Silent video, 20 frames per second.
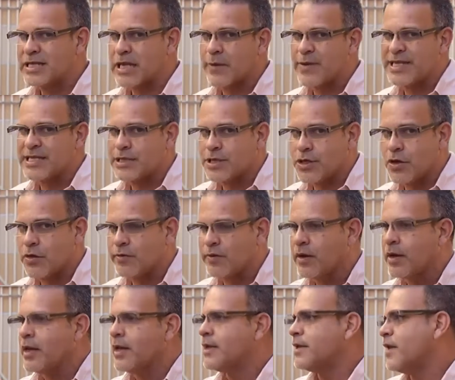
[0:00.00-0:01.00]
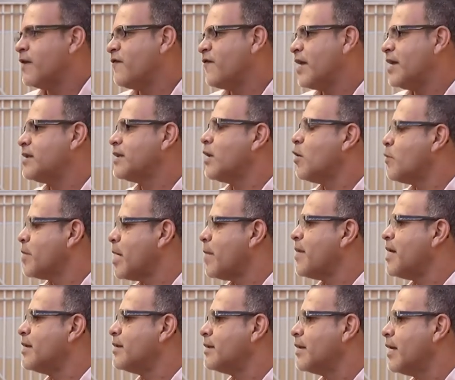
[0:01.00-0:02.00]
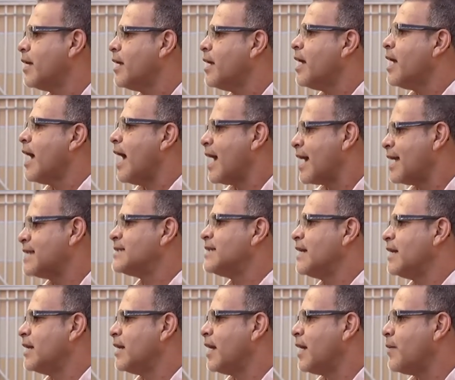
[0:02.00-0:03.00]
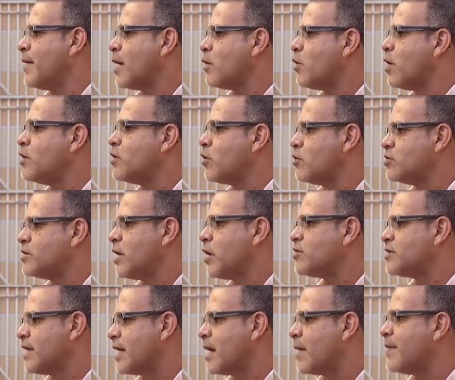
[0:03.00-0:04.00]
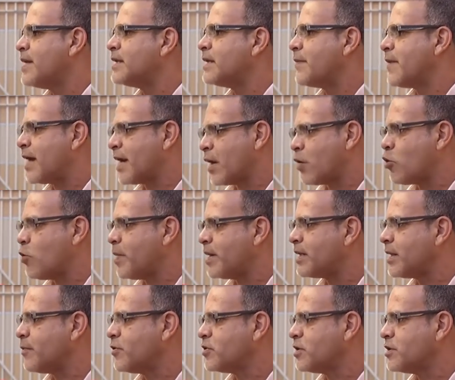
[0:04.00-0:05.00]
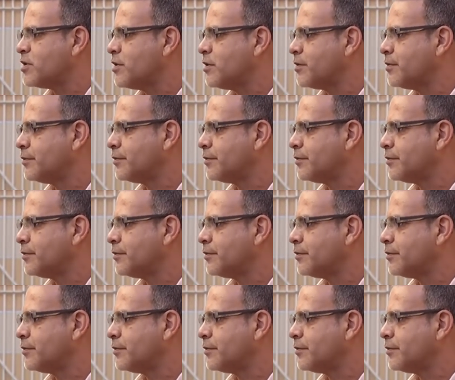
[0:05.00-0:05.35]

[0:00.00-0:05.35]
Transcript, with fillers: esa visión de frente, obviamente hay que ser evaluado y considerado seriamente para que ocupe esta posición.